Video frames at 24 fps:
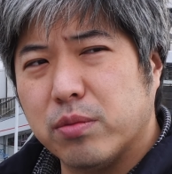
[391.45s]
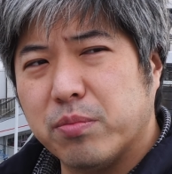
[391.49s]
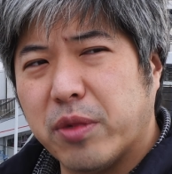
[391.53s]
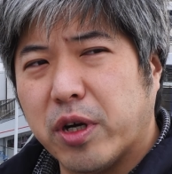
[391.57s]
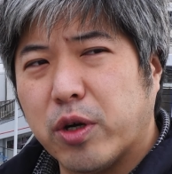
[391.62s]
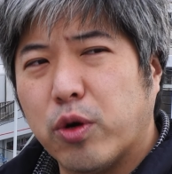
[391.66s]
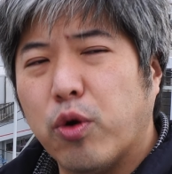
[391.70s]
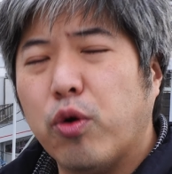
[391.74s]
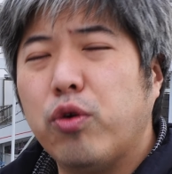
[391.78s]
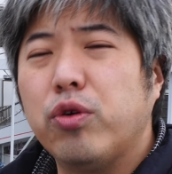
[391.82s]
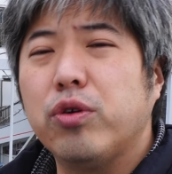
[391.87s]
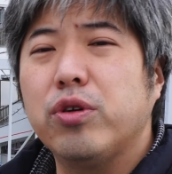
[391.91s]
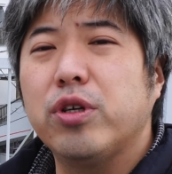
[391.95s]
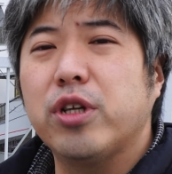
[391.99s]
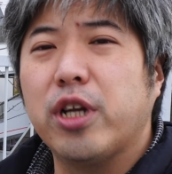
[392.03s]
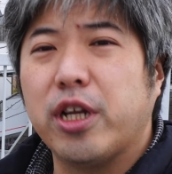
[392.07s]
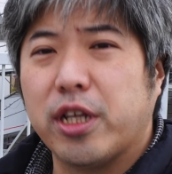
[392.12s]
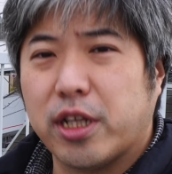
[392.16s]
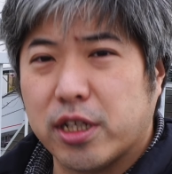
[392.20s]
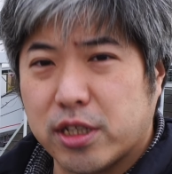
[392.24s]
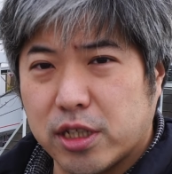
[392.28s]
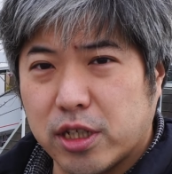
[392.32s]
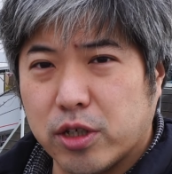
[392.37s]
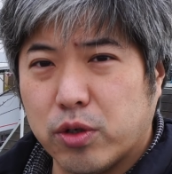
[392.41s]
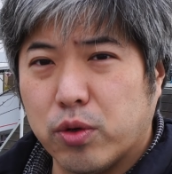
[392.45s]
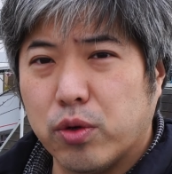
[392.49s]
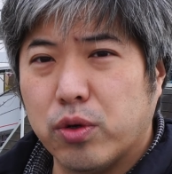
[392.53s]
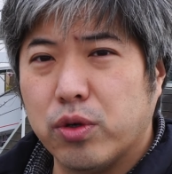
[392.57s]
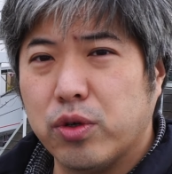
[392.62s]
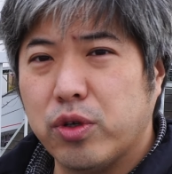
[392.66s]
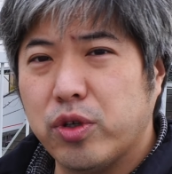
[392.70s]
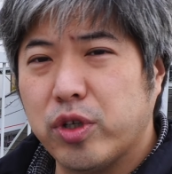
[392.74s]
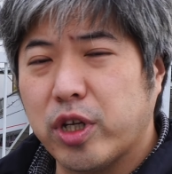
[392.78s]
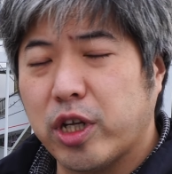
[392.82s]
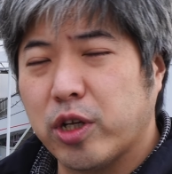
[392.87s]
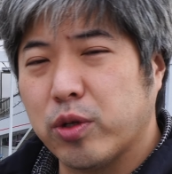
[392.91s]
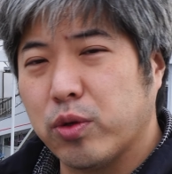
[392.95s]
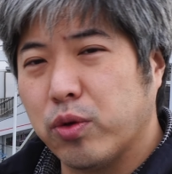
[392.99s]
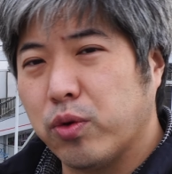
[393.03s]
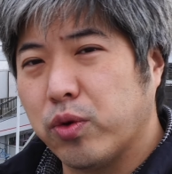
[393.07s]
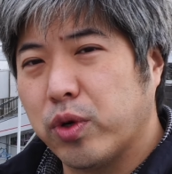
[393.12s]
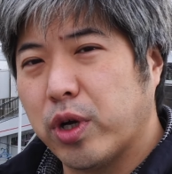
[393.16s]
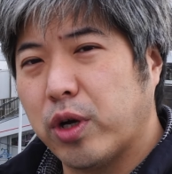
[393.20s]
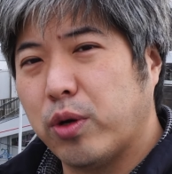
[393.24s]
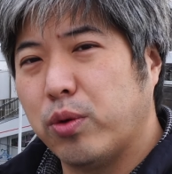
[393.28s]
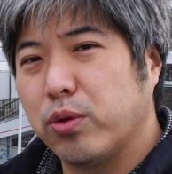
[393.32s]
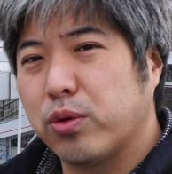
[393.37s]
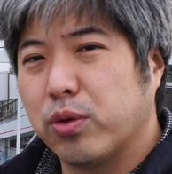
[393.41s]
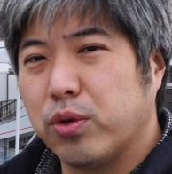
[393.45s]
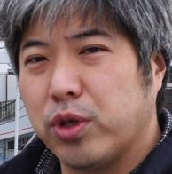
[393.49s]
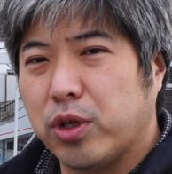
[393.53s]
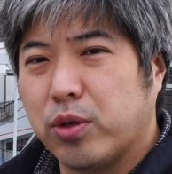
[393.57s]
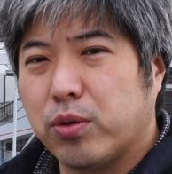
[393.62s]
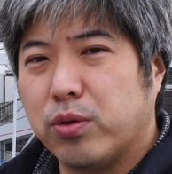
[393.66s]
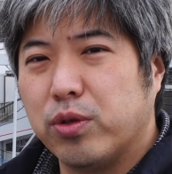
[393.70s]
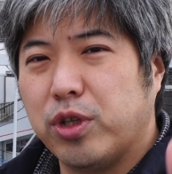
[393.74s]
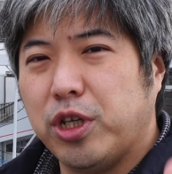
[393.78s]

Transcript: まあ、5分ぐらいですね5分ぐらいの動画ごとにこ